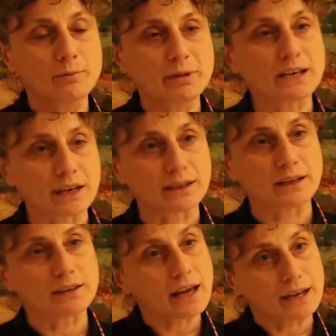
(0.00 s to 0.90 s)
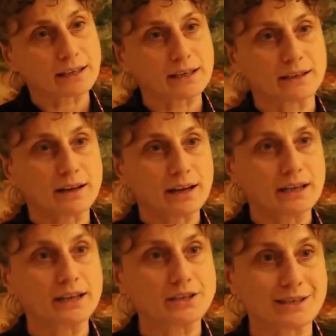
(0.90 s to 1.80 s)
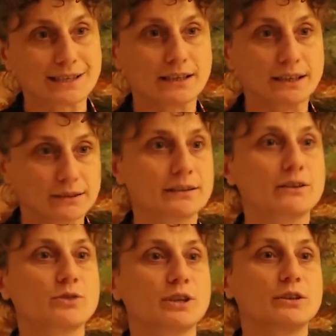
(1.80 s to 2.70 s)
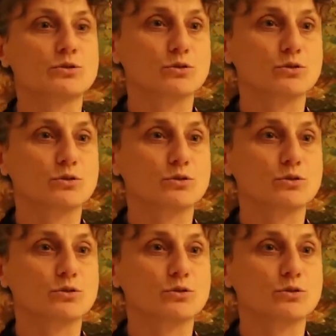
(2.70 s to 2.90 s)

bir yandan da erkeklere aile içerisinde, kadınlar üzerinde,